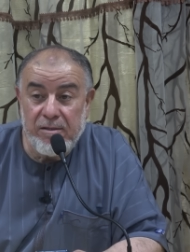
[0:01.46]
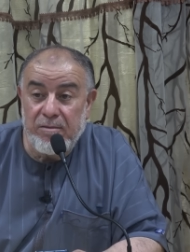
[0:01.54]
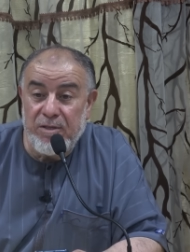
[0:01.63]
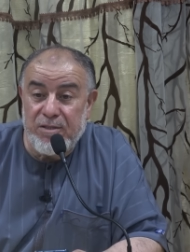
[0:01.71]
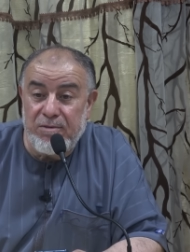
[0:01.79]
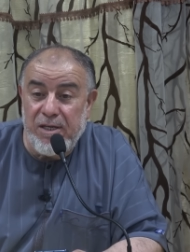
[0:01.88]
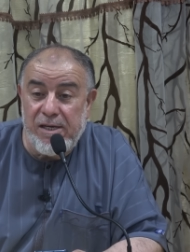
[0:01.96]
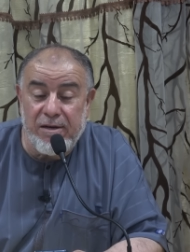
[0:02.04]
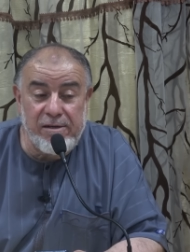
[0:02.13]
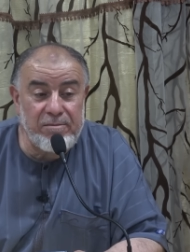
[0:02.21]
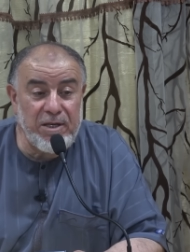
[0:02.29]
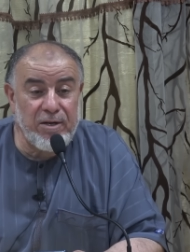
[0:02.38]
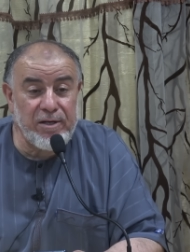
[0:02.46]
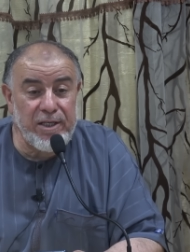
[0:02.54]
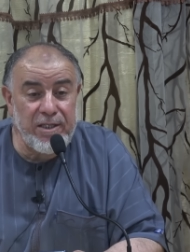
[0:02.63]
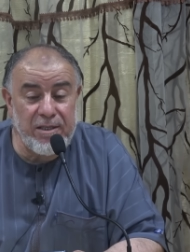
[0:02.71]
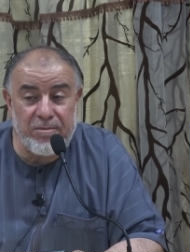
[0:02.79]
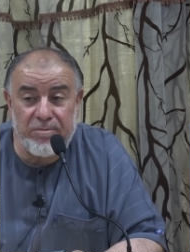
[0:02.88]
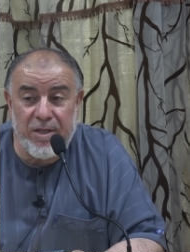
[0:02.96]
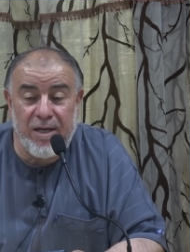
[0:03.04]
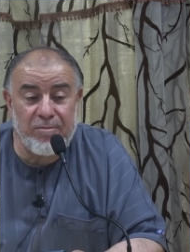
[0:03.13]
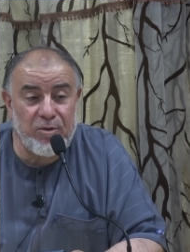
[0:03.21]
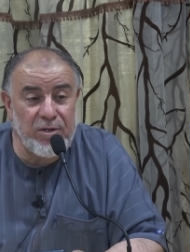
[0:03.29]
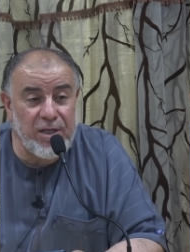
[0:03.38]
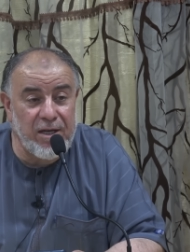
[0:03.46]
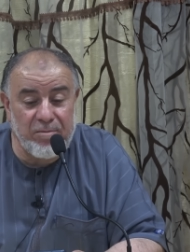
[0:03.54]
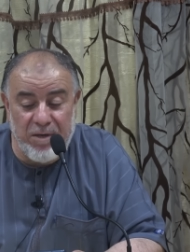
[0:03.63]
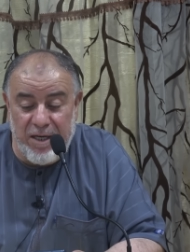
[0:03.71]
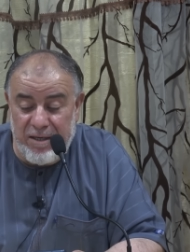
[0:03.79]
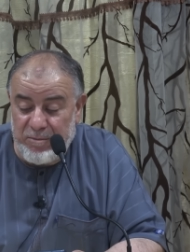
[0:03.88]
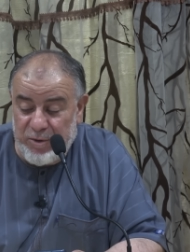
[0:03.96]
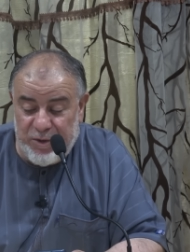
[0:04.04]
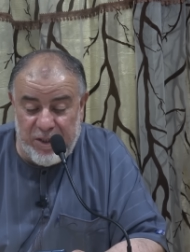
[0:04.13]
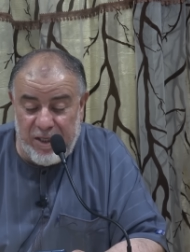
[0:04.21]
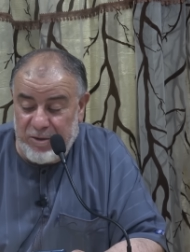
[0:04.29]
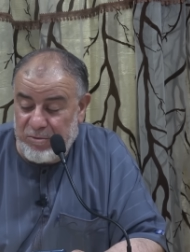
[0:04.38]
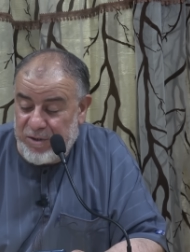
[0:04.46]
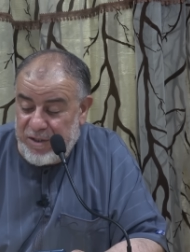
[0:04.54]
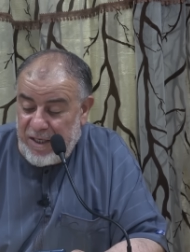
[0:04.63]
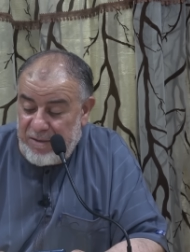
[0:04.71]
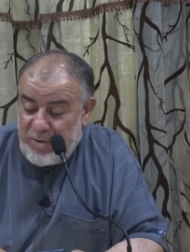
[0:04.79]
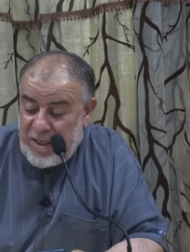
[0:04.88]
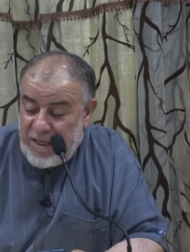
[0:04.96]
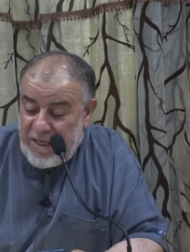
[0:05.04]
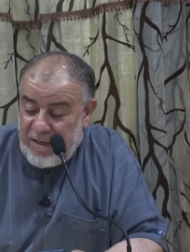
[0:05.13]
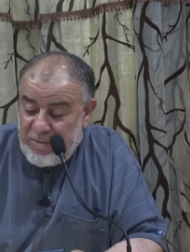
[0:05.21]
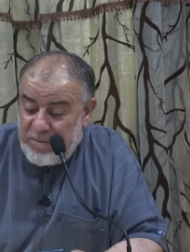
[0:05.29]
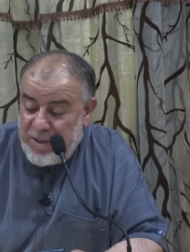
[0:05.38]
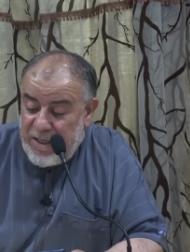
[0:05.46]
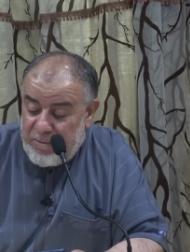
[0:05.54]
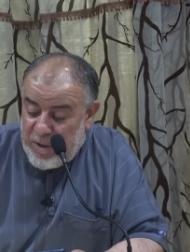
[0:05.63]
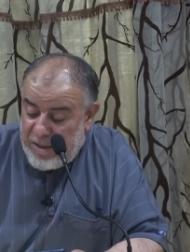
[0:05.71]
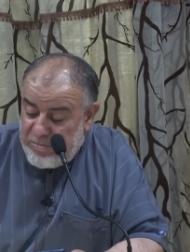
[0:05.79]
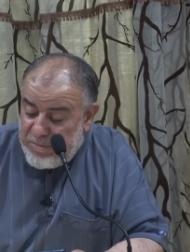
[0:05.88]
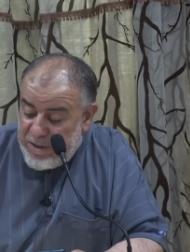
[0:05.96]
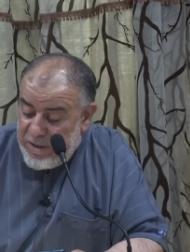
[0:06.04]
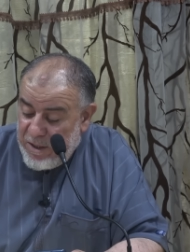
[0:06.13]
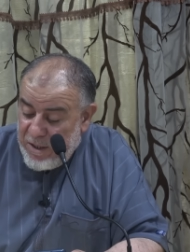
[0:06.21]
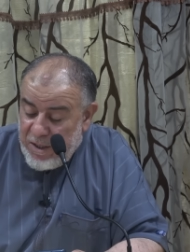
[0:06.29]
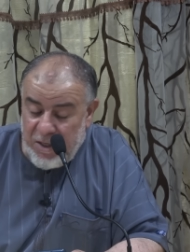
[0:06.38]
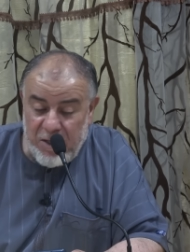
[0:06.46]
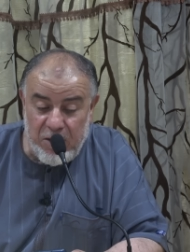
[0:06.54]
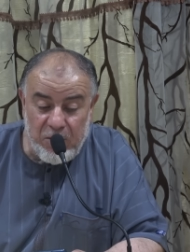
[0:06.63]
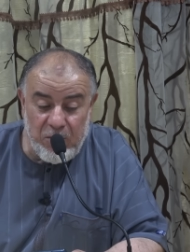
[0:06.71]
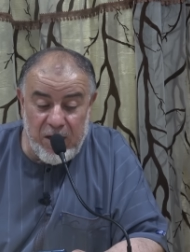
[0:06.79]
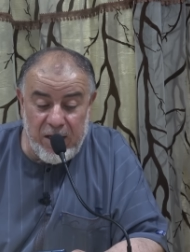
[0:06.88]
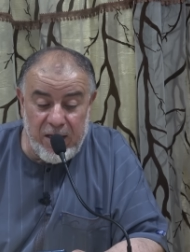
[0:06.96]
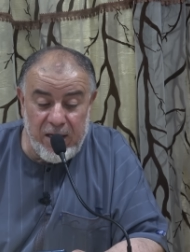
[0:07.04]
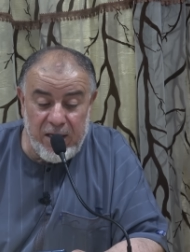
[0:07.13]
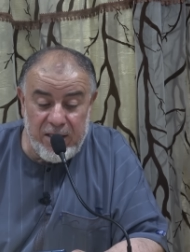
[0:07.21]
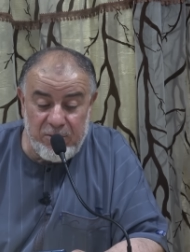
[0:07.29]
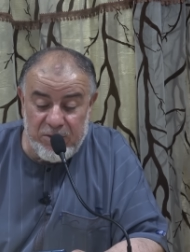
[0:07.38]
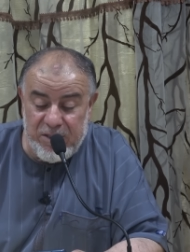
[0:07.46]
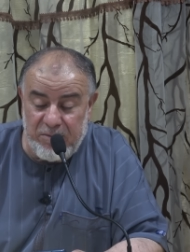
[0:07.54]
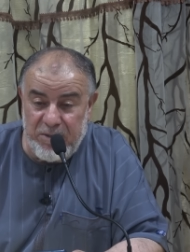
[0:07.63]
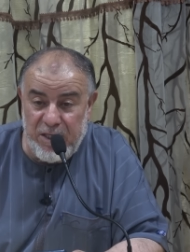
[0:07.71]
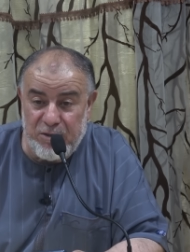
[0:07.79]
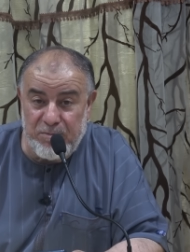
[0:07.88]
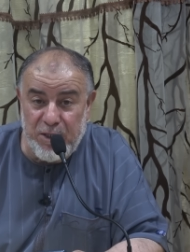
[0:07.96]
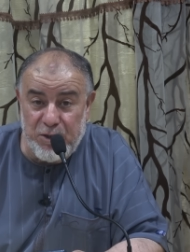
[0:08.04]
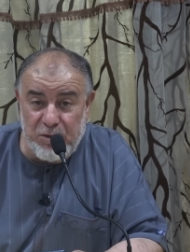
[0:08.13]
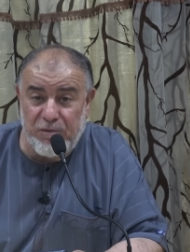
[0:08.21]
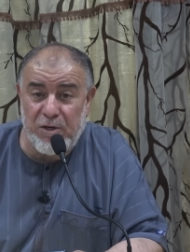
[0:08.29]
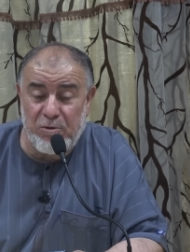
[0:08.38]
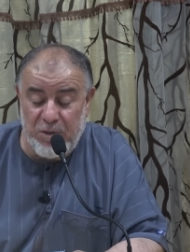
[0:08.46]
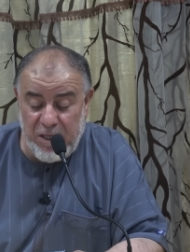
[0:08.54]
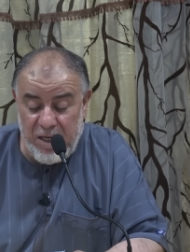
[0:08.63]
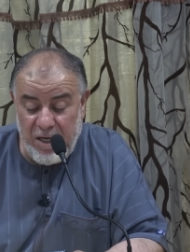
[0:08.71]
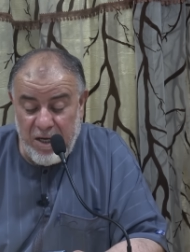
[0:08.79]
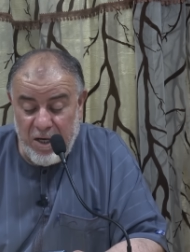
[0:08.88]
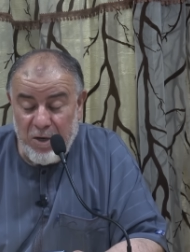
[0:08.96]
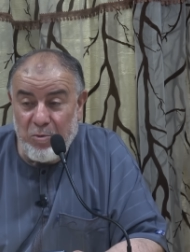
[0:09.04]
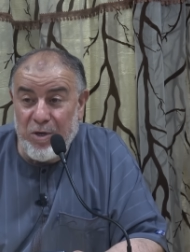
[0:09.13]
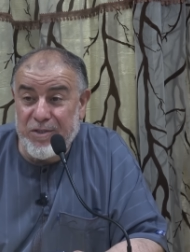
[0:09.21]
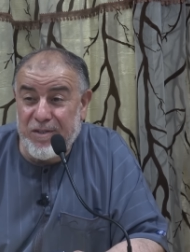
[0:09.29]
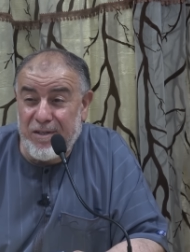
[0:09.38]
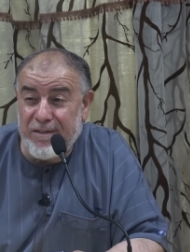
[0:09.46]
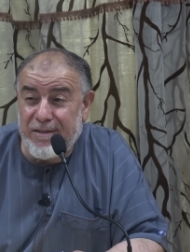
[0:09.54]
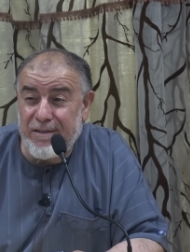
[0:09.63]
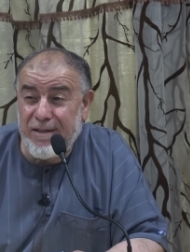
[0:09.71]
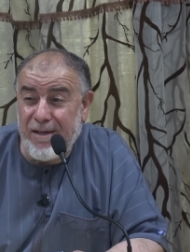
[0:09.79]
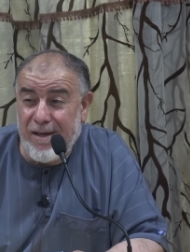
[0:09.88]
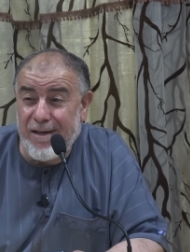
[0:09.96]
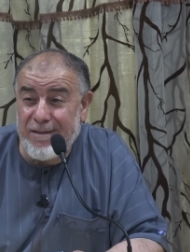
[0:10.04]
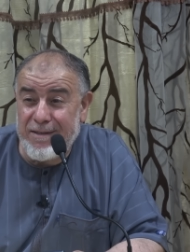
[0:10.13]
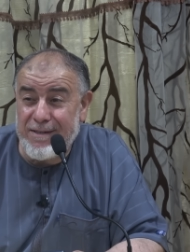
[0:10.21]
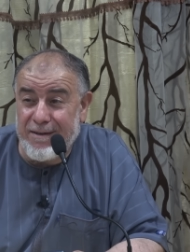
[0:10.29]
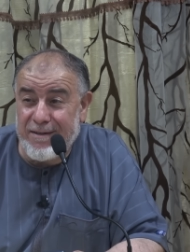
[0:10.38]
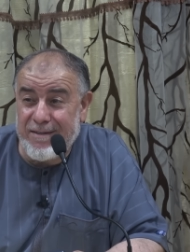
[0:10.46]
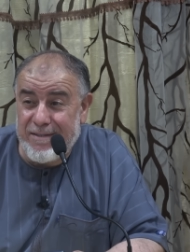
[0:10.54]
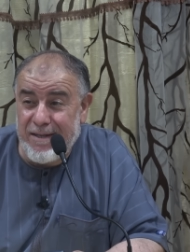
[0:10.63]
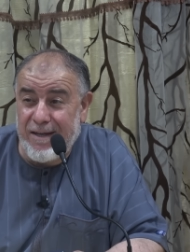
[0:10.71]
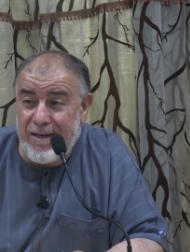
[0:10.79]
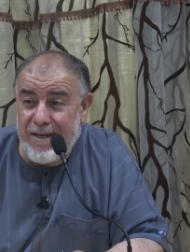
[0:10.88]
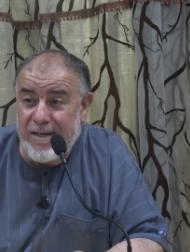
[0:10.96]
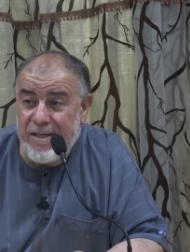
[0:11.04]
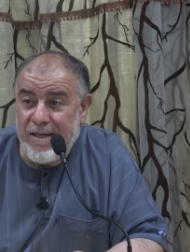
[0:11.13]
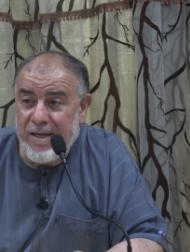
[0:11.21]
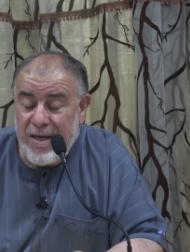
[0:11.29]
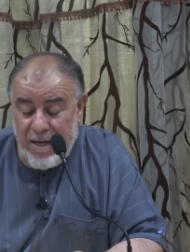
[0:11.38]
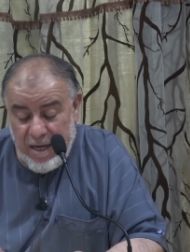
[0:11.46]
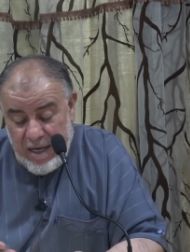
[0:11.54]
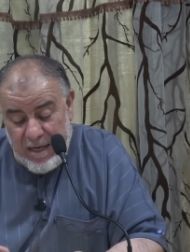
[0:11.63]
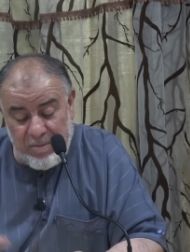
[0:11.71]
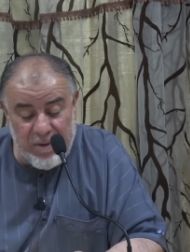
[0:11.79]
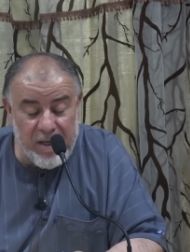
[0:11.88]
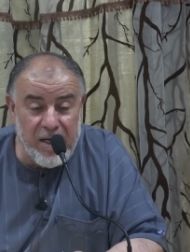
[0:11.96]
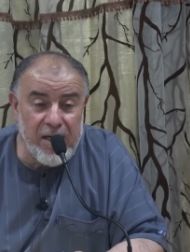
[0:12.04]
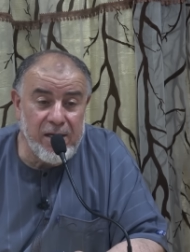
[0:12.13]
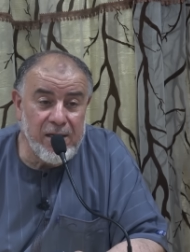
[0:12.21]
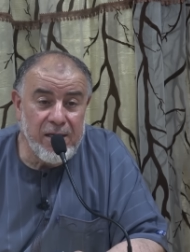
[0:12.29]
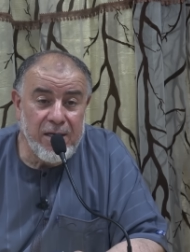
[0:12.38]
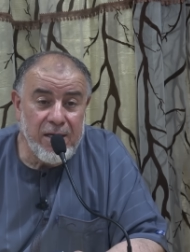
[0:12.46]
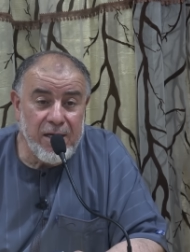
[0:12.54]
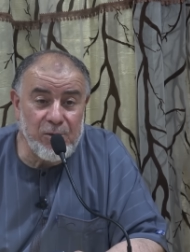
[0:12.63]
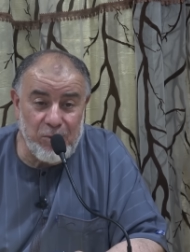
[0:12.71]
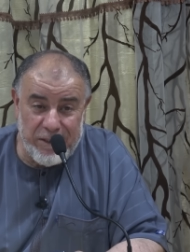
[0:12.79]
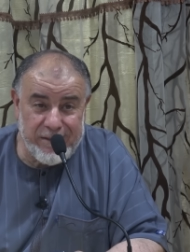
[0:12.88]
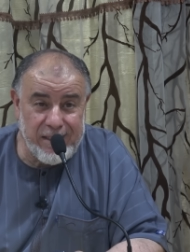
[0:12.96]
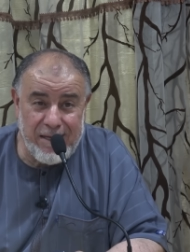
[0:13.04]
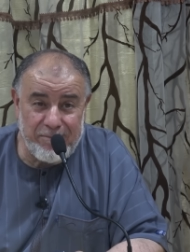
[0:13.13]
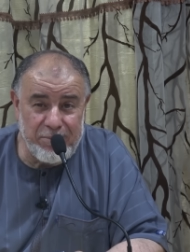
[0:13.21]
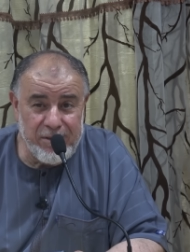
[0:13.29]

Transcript: بسم الله الرحمن الرحيم الحمد لله رب العالمين والصلاة والسلام على حبيبنا محمد وعلى آله وصحبه أجمعين شوف أخويا وصلتني هذه الرسالة عبر الواتساب